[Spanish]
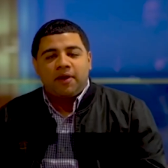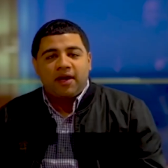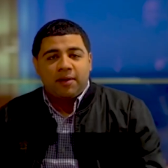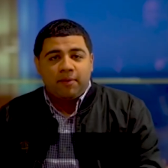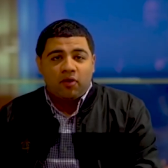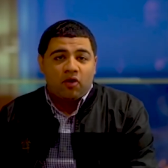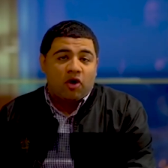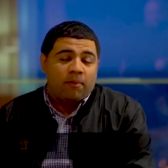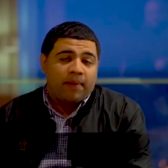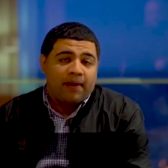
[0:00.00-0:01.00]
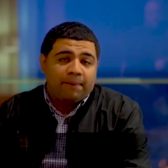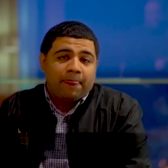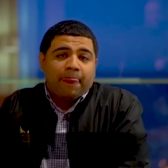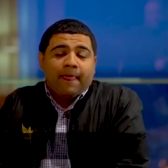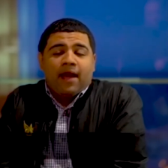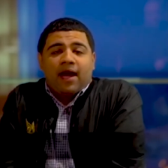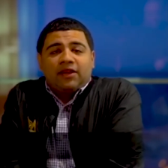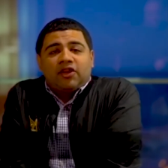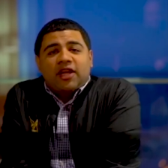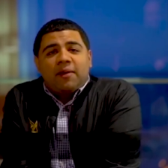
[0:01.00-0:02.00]
por aquí por Europa,
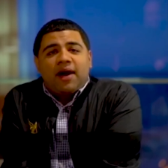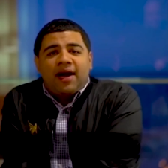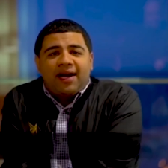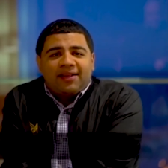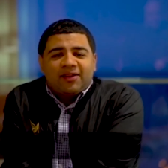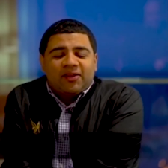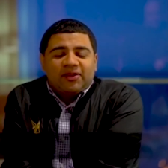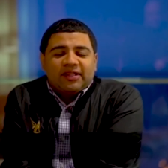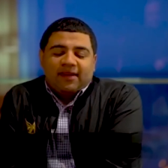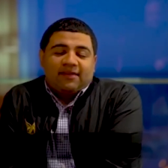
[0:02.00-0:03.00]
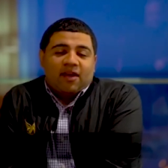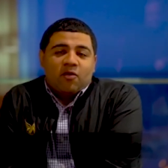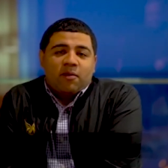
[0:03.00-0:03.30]
ando trabajando. Sacó